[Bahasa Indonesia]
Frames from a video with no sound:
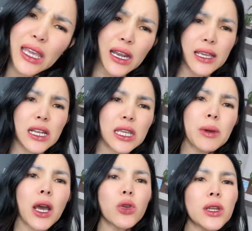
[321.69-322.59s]
laki-laki mah
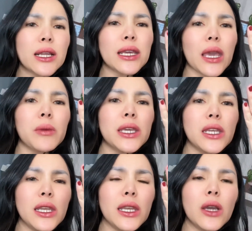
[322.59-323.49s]
kalau udah lagi kayak
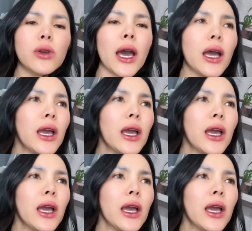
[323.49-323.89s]
begini nih dia udah